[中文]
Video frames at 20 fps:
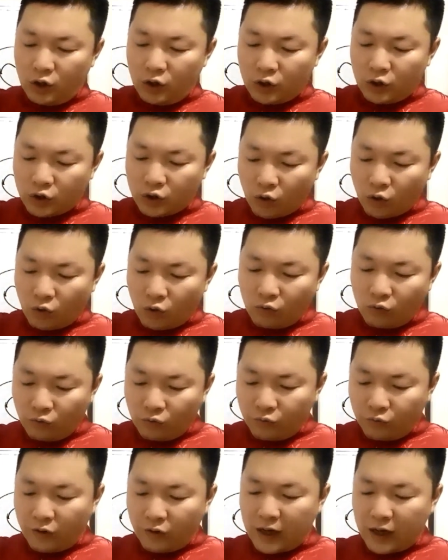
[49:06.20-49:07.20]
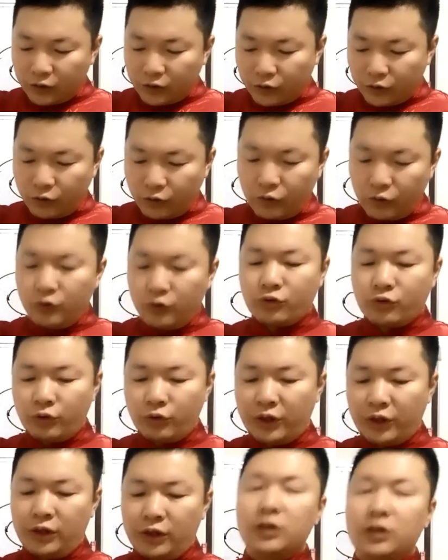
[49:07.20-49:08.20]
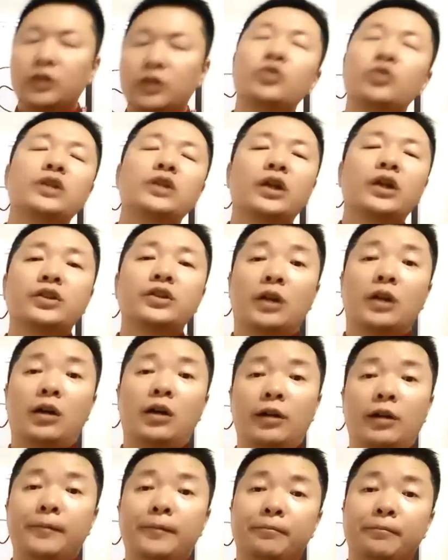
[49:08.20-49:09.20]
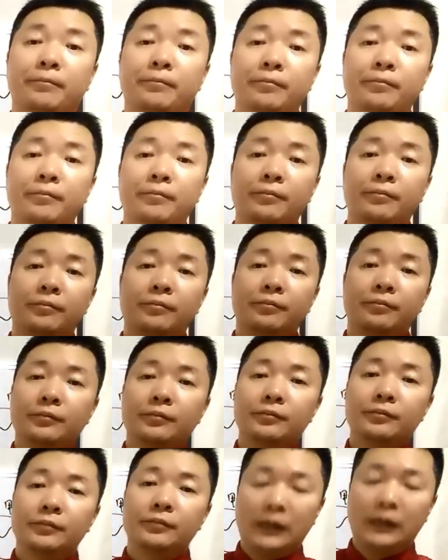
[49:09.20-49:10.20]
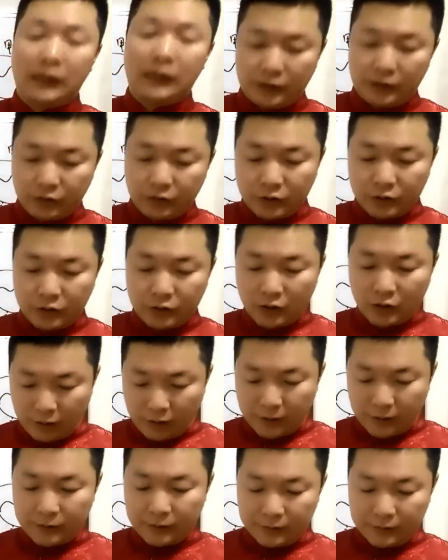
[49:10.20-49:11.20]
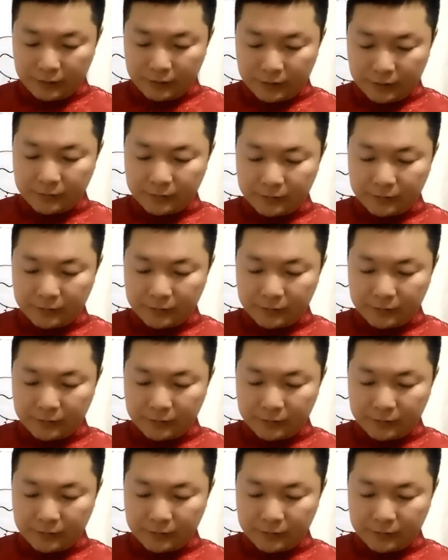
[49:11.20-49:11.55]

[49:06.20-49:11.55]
松方去水，记住这个就好了，啊，就这个好了，啊，